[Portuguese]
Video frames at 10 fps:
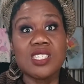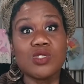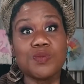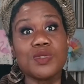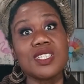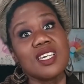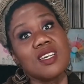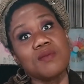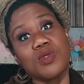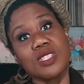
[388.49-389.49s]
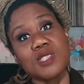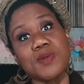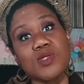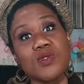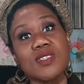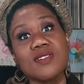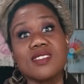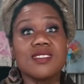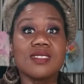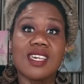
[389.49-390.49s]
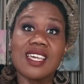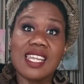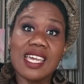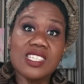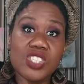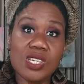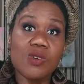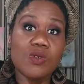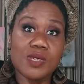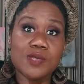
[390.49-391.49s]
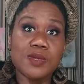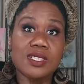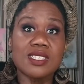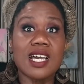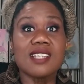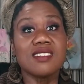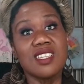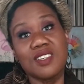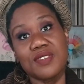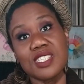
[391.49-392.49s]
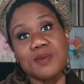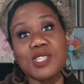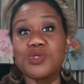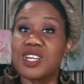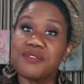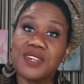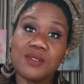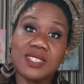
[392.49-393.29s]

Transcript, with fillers: Isso porque muitas pessoas às vezes elegem algumas prioridades e infelizmente o café